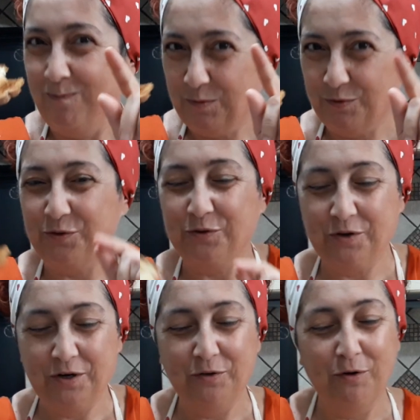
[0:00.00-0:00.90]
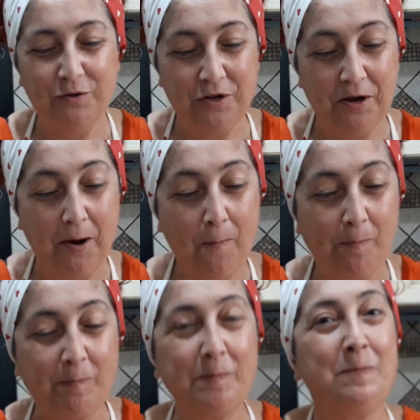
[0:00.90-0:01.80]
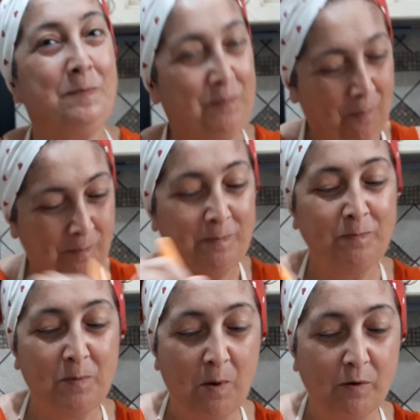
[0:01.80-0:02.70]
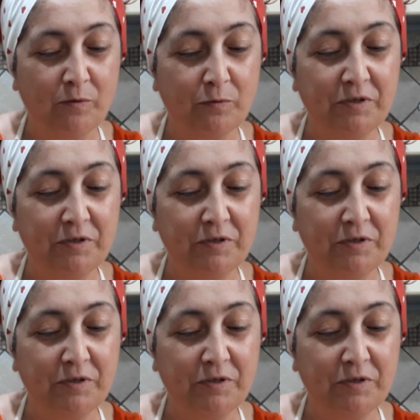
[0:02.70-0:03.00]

Non so se rendo l'idea con